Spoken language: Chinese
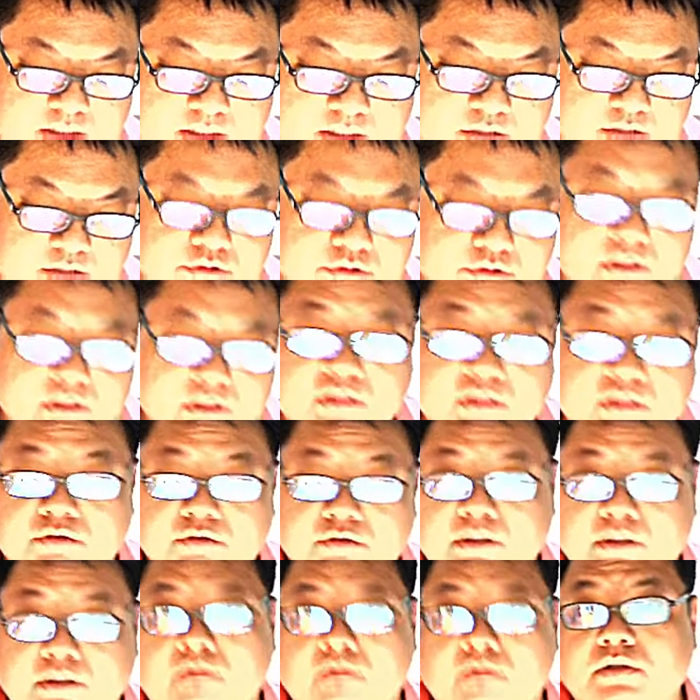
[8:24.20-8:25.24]
的随机性就
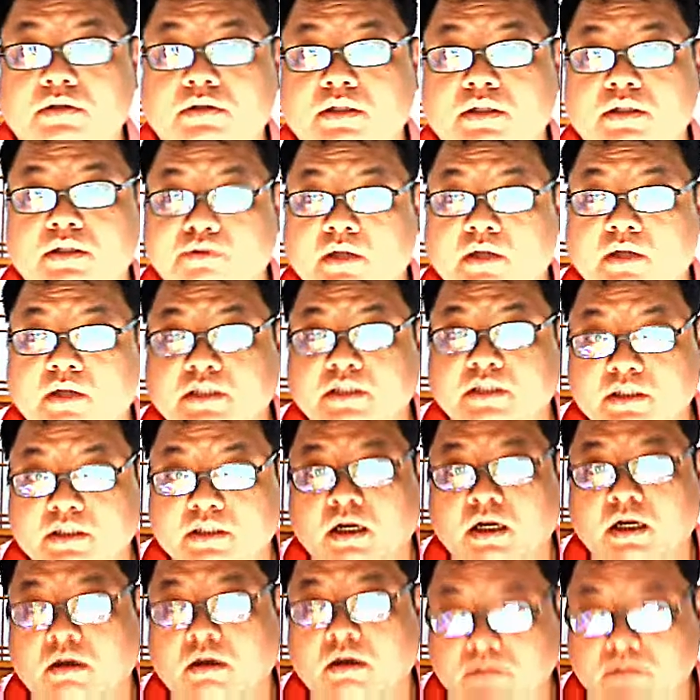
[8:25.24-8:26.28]
消失了，因为它已经印
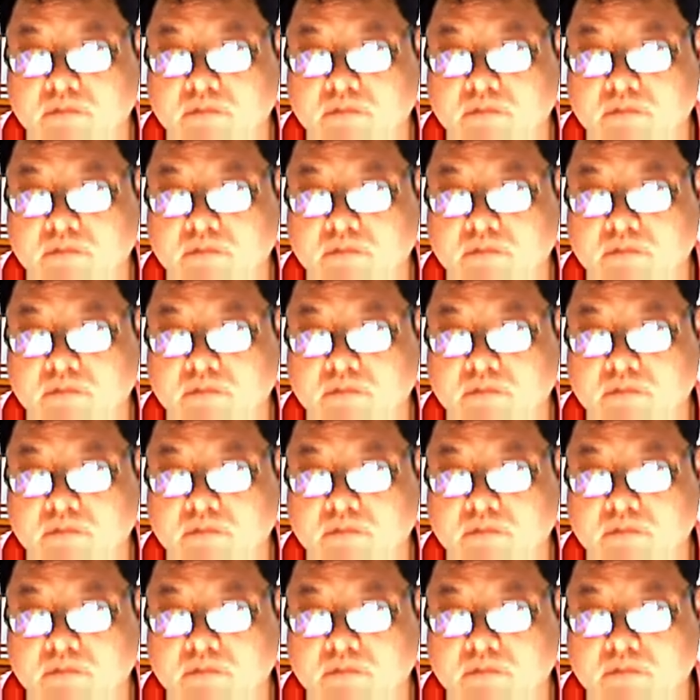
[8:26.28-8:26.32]
好了，